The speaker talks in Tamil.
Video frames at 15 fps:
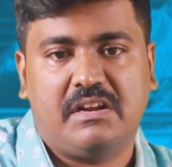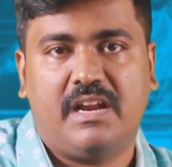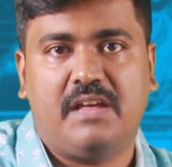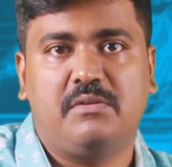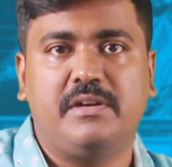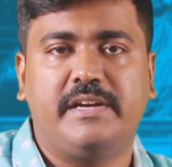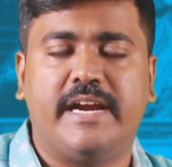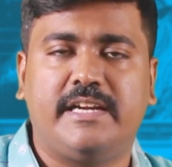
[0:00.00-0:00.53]

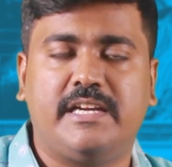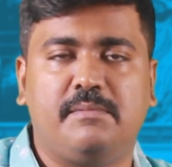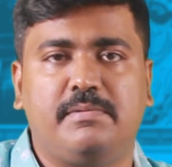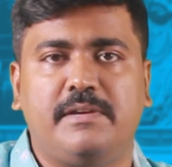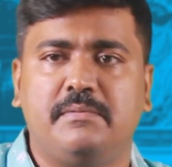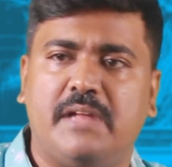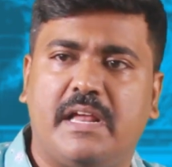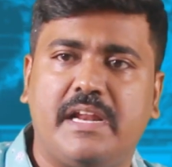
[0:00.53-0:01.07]
பல ஒரு
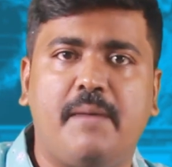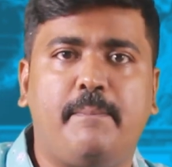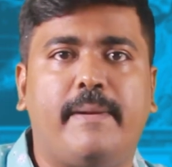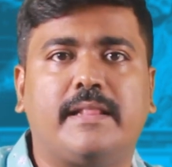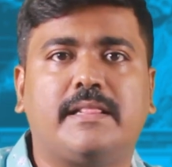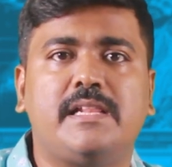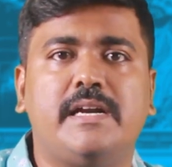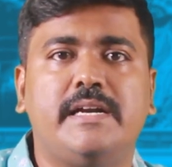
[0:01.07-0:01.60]
கெட்டப் நிறையா
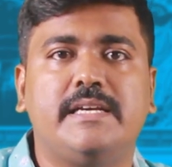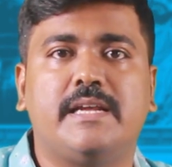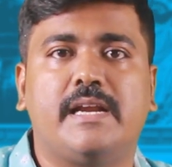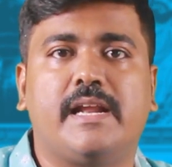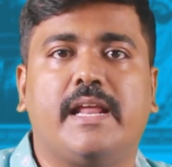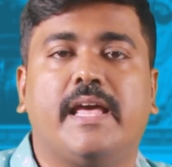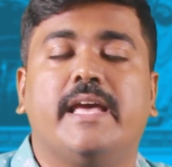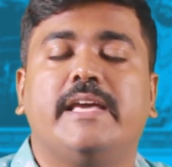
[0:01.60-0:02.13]
படத்தில்
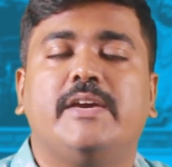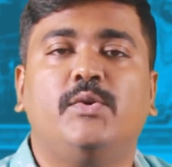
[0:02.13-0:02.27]
நடிக்கிறாரு